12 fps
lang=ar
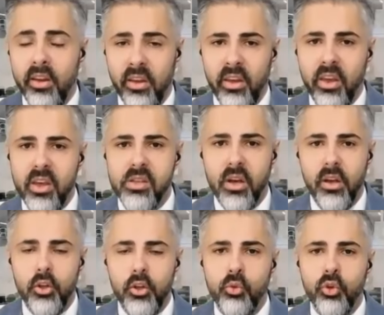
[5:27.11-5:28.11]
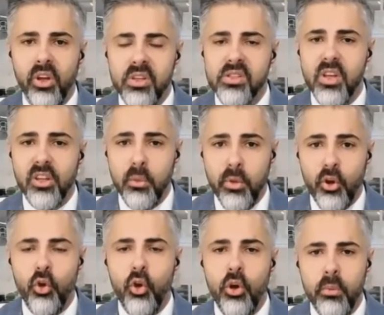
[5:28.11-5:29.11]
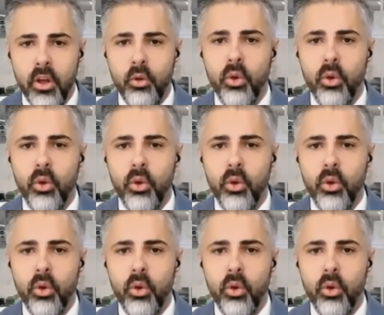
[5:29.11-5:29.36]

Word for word: آه، انعكاسه على النمو الاقتصادي بالرغم